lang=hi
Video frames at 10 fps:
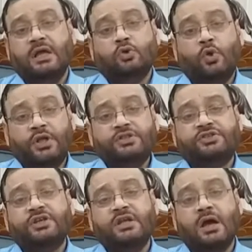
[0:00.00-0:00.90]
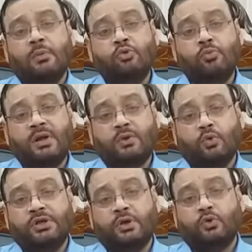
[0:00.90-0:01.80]
तो इनसे अमूमन
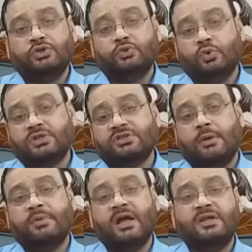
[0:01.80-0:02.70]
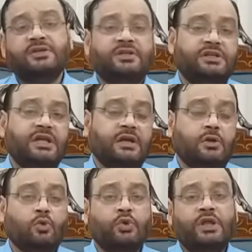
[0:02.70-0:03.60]
कोई ना कोई सूरत सामने आ जाती है
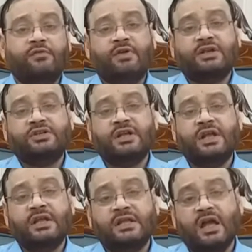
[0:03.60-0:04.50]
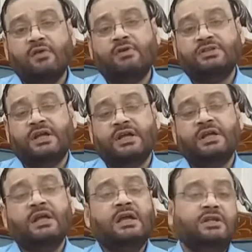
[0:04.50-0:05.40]
कि कोई इन्फेक्शन है क्या वजह है
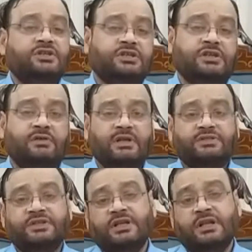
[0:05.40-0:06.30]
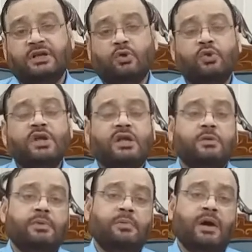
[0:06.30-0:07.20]
जिसकी वजह से ये लिकोरिया की
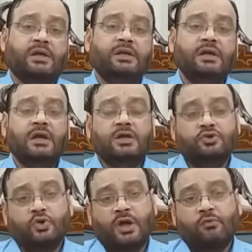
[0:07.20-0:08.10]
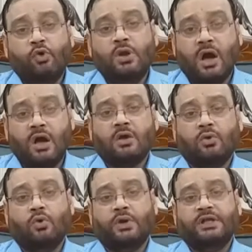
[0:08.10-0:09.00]
बीमारी जो है वो लाहक
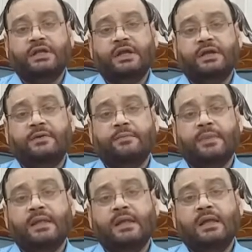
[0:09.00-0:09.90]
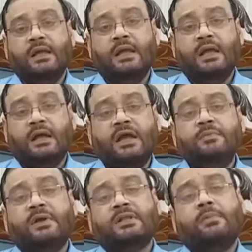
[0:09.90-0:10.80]
हो गई है कई
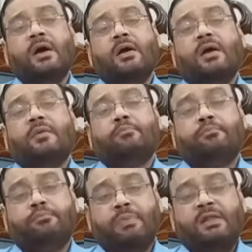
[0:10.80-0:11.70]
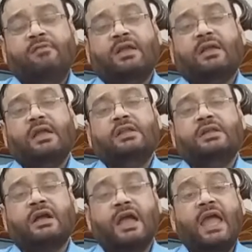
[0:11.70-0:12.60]
मरतबा पेल्विक
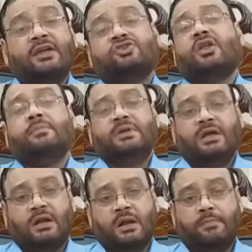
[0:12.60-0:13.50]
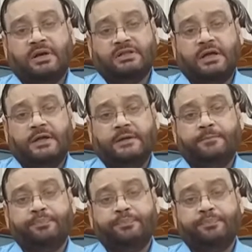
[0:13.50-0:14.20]
एरिया का एक्सरे भी करना पड़ता है